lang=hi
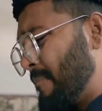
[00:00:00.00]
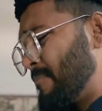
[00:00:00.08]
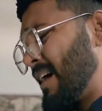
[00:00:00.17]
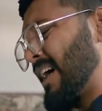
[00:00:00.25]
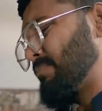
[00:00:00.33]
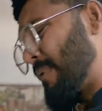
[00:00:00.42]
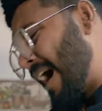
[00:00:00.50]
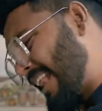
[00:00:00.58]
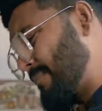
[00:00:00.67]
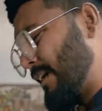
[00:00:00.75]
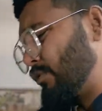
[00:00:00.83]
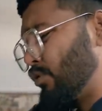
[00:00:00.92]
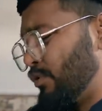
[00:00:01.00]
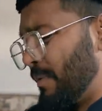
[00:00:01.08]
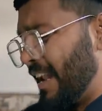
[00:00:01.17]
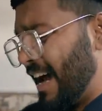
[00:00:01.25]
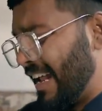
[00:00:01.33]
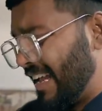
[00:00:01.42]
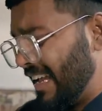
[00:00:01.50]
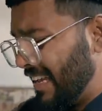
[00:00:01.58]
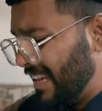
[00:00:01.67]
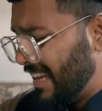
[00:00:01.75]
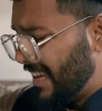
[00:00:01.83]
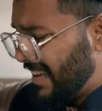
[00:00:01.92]
कम वक्त पानी में दूध मिला रहे
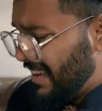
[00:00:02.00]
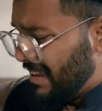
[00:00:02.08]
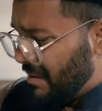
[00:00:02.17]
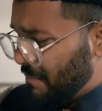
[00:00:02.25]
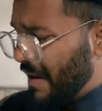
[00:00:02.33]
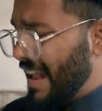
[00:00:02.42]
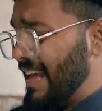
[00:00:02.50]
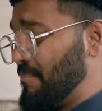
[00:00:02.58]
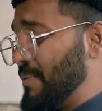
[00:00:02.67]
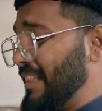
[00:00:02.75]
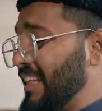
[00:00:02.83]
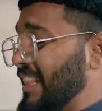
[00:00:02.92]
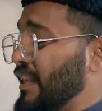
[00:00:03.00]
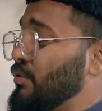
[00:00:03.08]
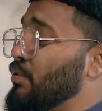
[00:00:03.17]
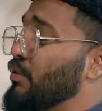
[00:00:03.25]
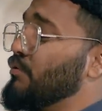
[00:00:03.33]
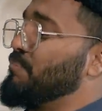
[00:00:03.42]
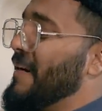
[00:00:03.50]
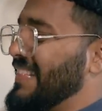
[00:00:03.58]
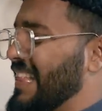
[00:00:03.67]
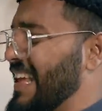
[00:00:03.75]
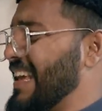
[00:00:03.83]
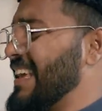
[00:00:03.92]
पहले हम पीते थे दूध
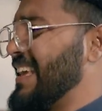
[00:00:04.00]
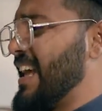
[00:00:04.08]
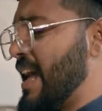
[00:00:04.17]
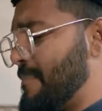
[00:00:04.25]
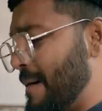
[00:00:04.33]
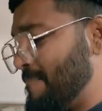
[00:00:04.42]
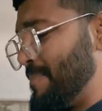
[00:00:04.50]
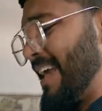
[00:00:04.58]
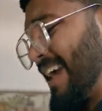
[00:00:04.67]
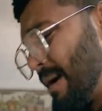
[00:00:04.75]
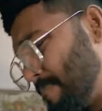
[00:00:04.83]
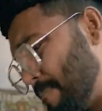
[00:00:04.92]
पत्ती अब हम पियेंगे